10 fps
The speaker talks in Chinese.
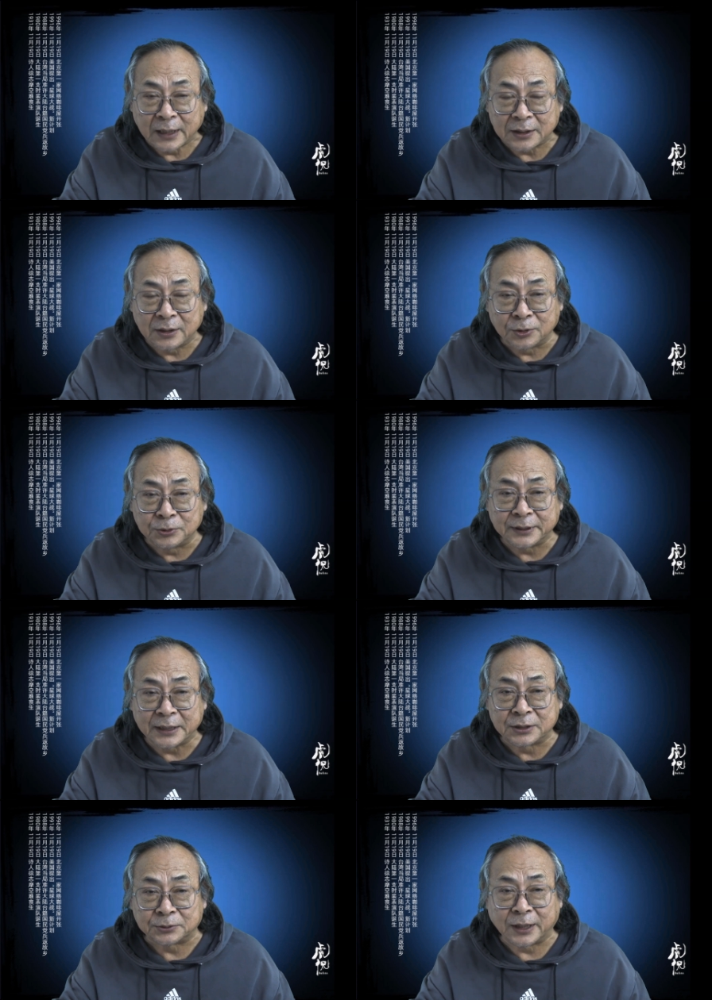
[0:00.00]
他是刘志
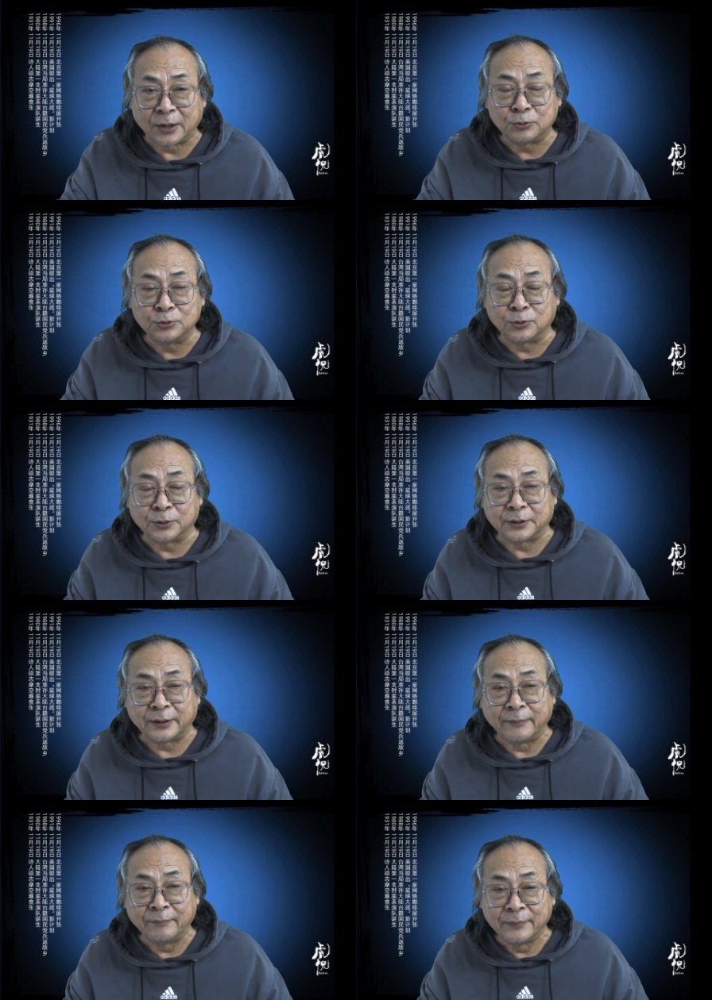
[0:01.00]
丹手下工作过的
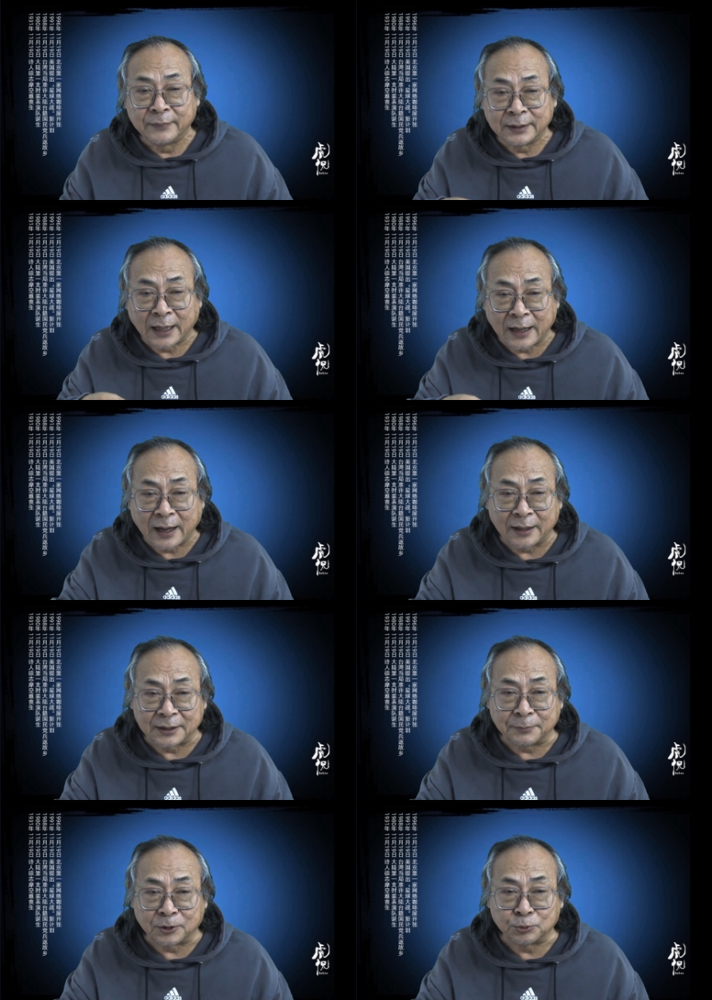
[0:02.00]
人，他看
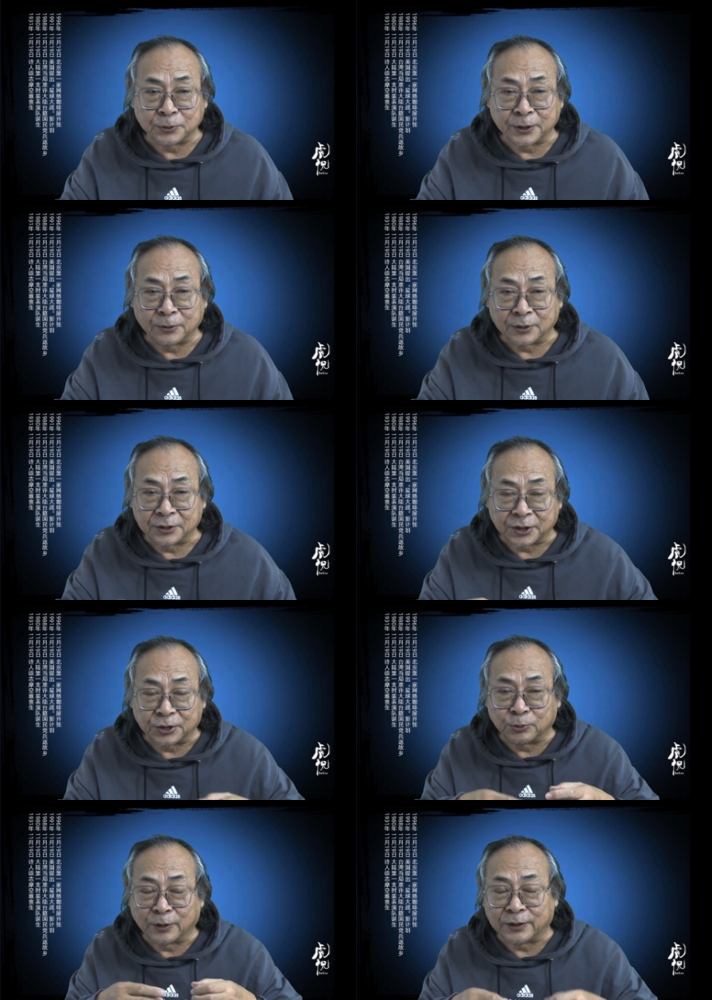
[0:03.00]
了这本书以后，
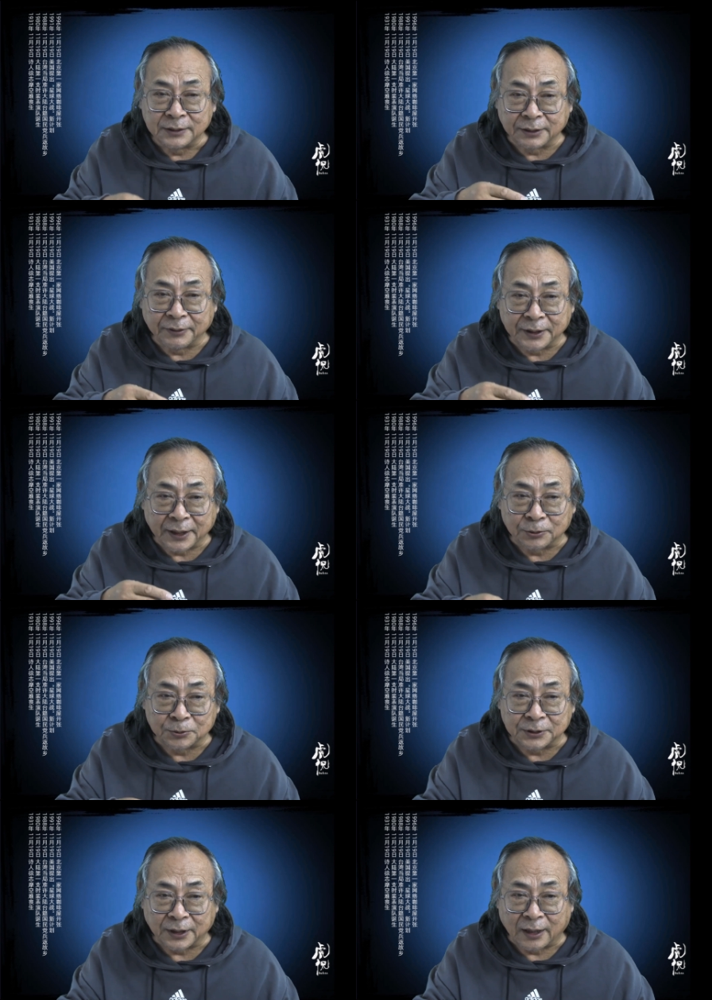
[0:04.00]
提出了认为这个
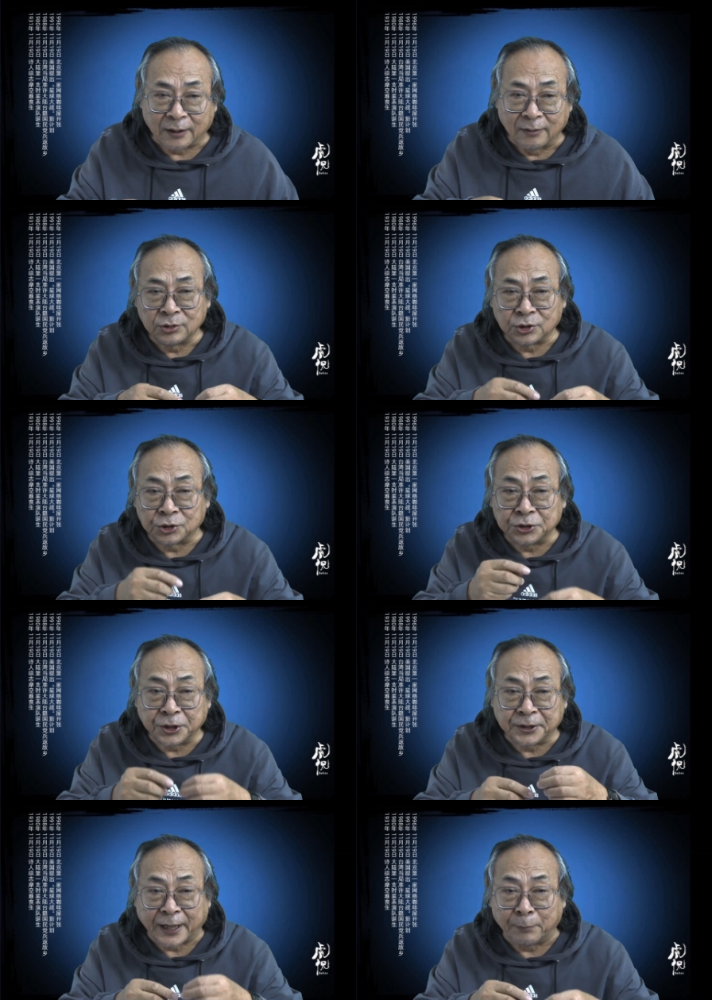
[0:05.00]
东西啊，直
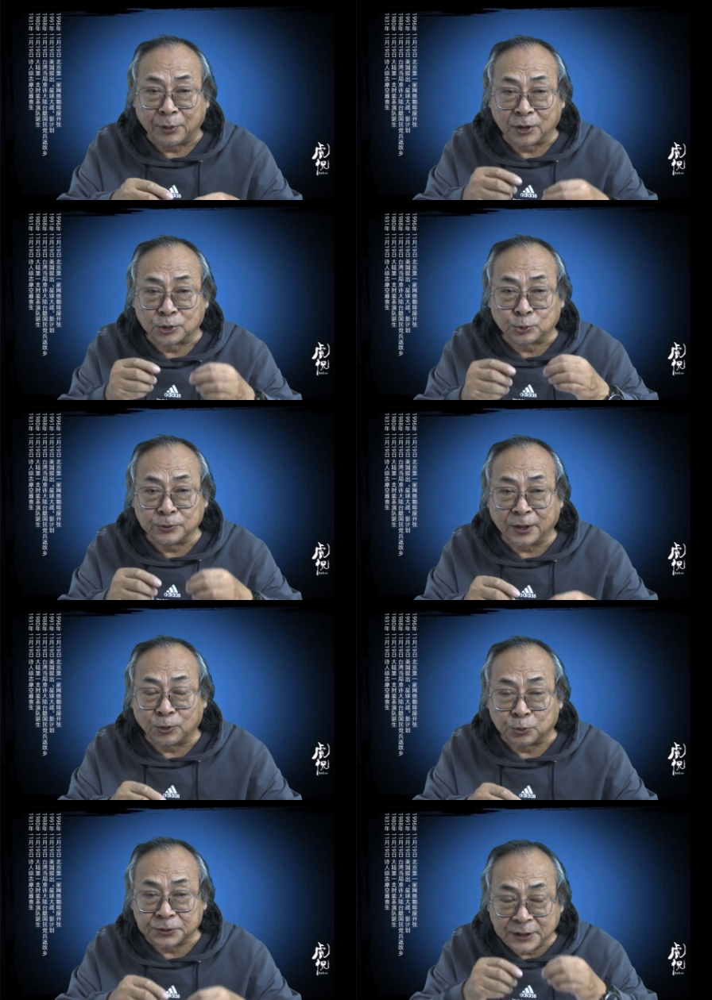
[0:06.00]
接点破了中
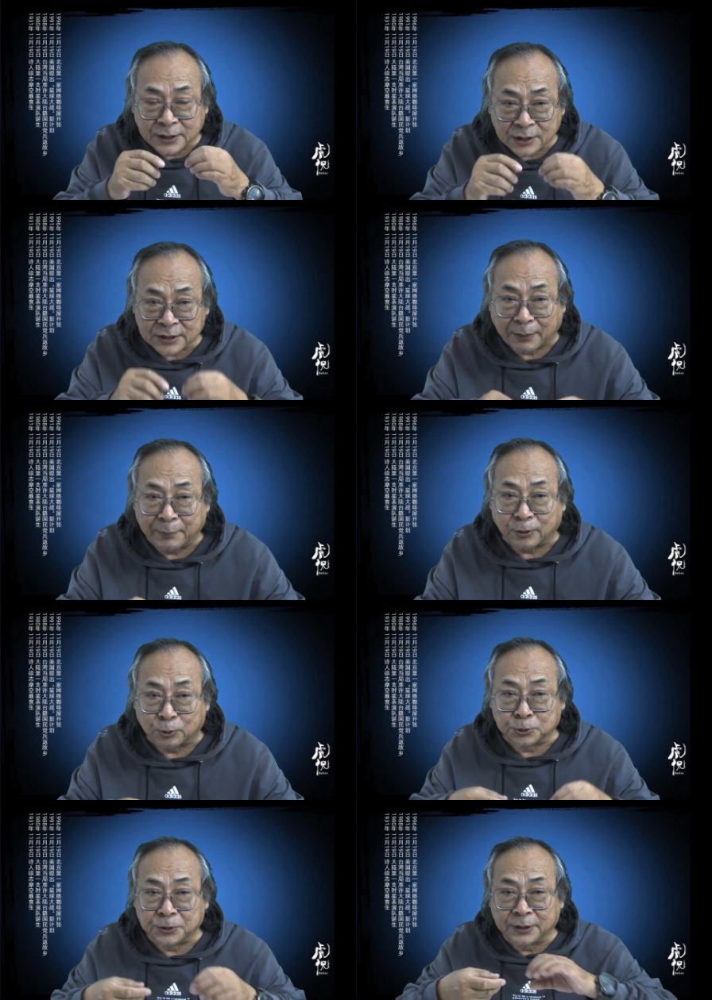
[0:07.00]
央红军和陕北
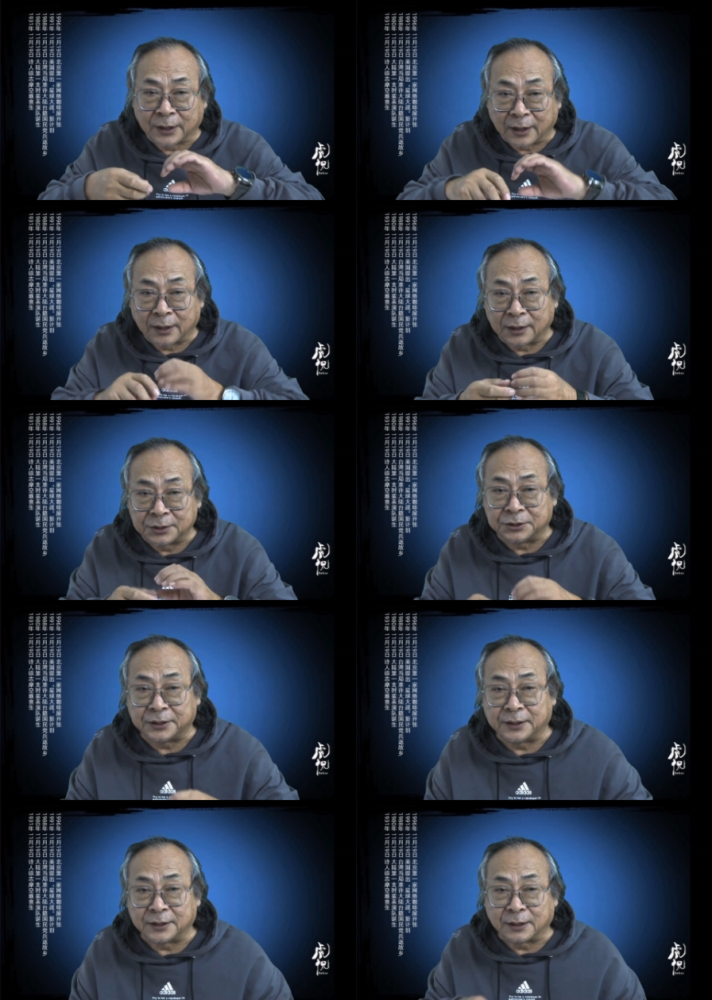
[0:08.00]
红军的之
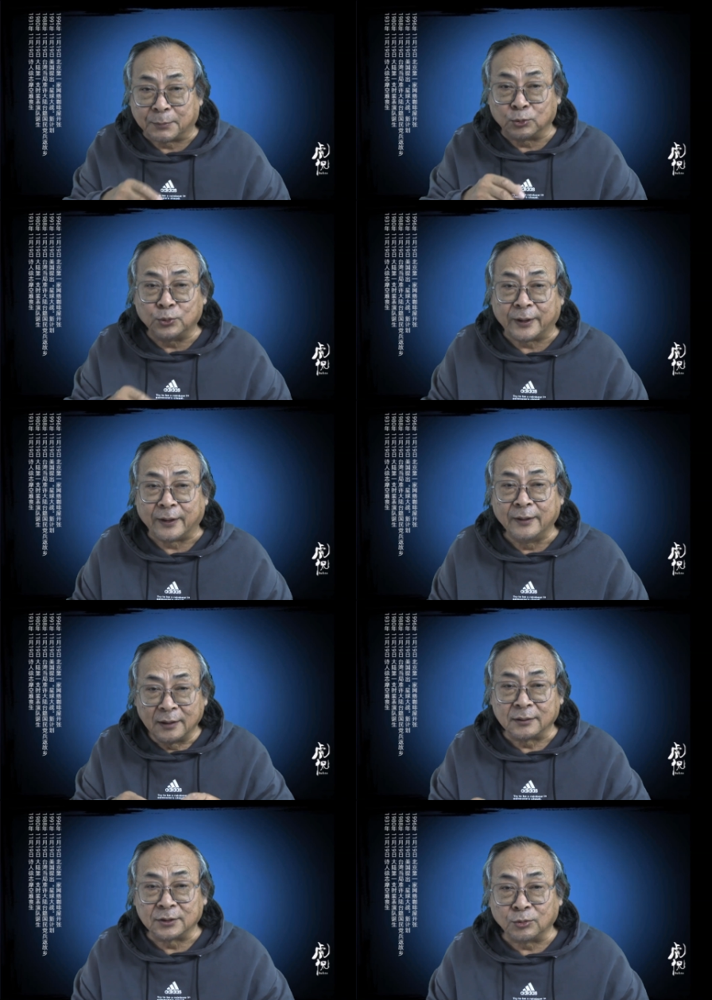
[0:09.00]
间的这个矛盾
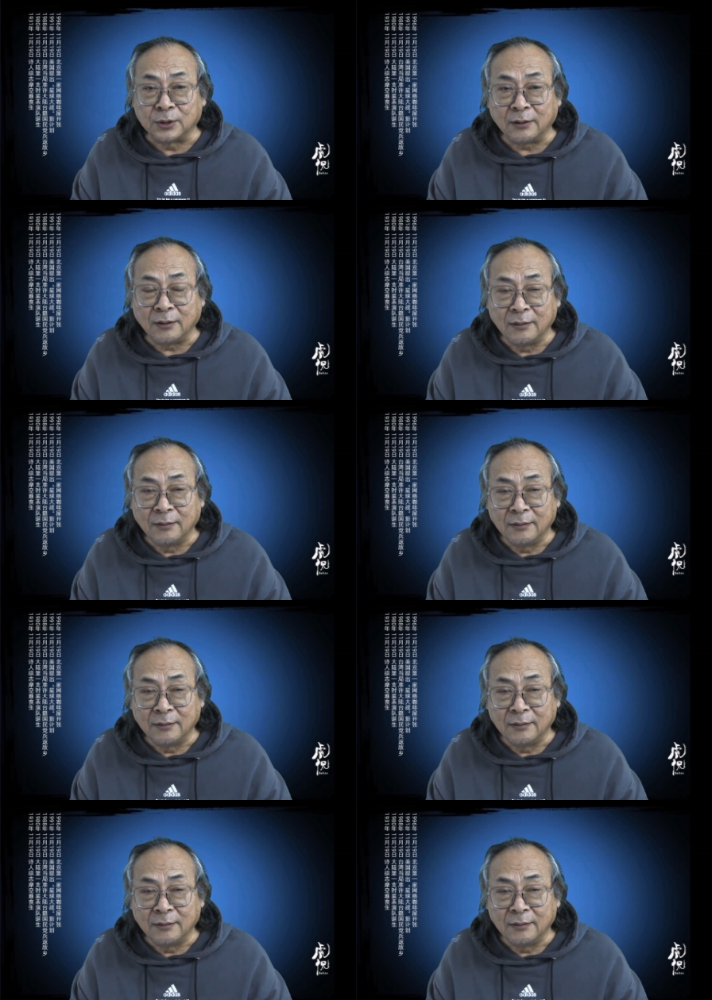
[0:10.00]
和斗争。